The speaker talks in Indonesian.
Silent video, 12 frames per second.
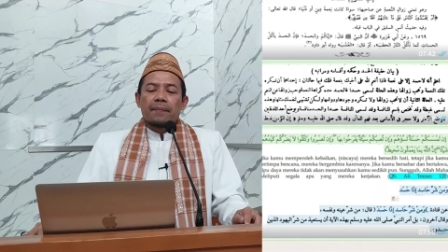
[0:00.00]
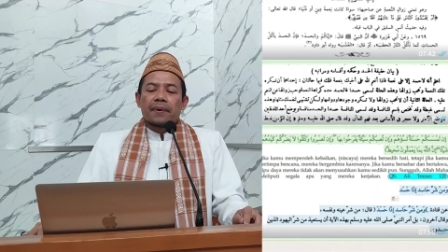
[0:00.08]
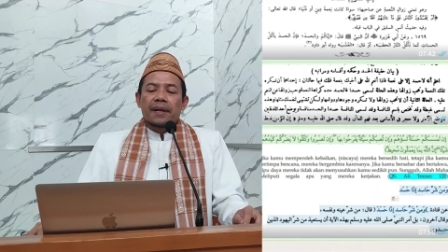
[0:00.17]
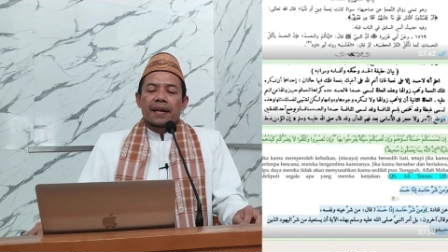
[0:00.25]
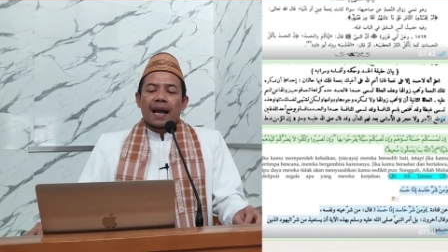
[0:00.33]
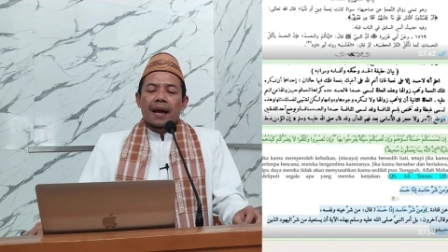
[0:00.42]

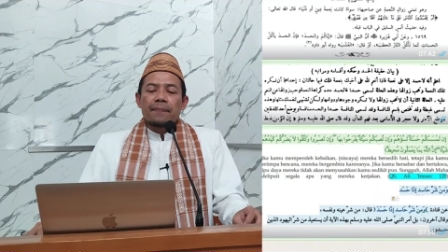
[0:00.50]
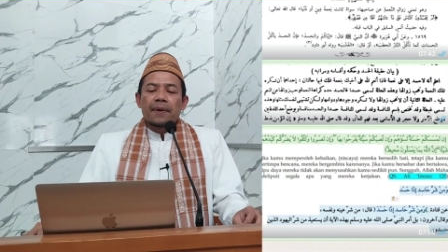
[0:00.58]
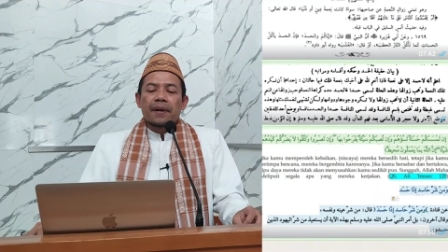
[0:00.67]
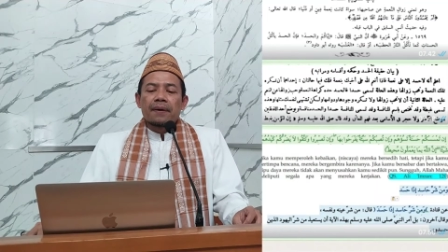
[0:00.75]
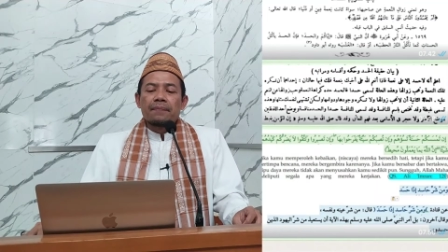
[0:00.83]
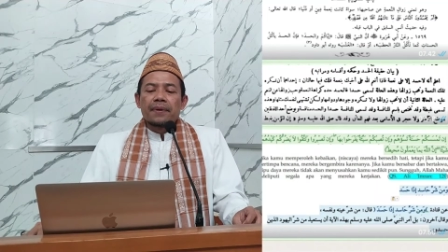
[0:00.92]
mereka
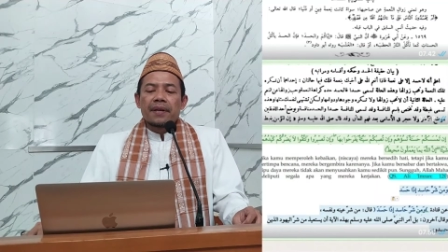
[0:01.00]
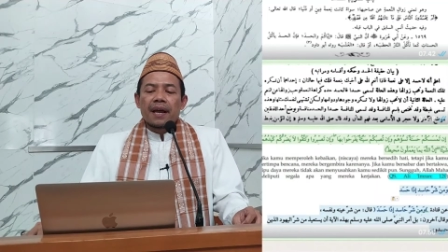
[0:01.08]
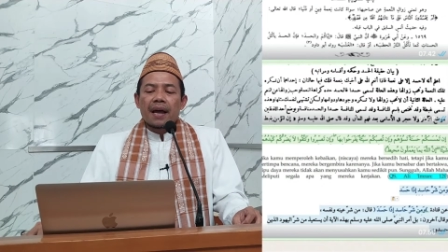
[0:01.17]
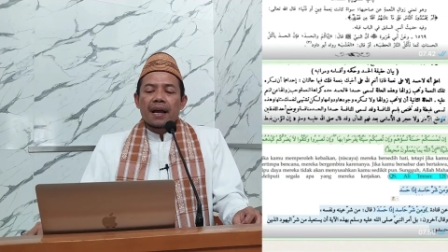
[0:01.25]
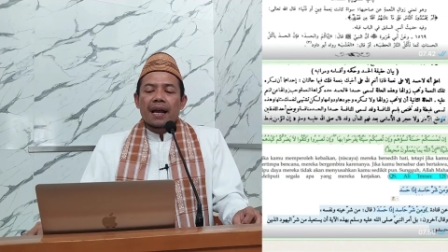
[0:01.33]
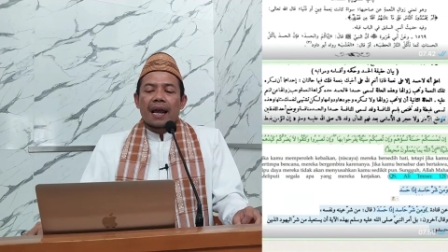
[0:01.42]

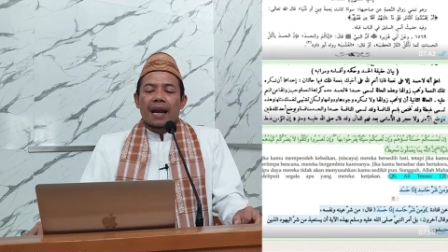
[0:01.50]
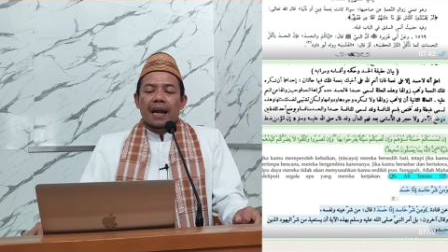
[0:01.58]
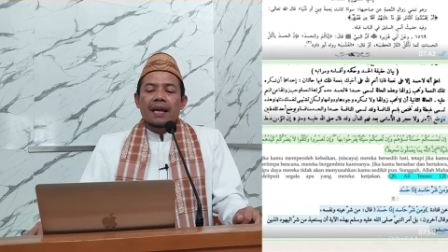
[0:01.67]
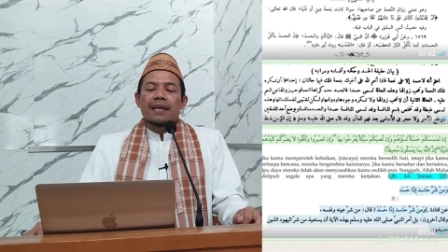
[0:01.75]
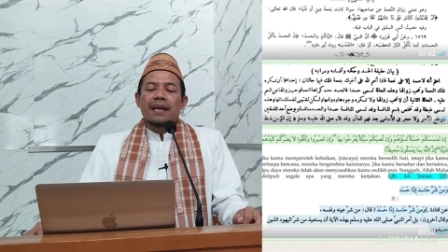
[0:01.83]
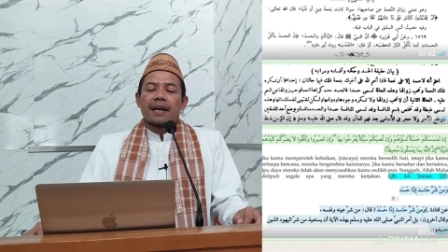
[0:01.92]
bergembira
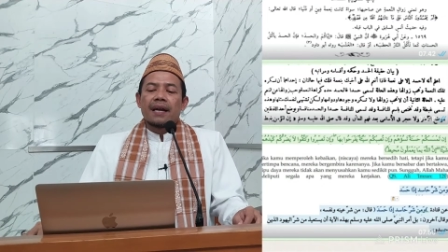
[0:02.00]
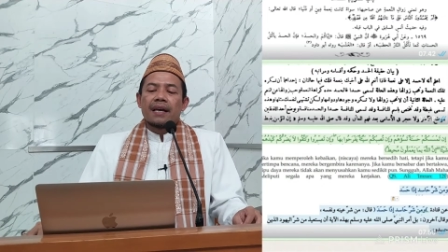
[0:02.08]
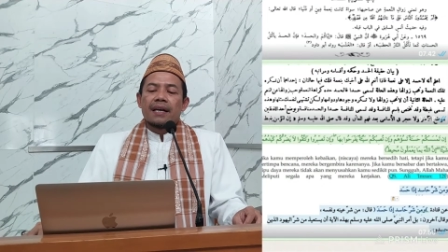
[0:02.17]
karenanya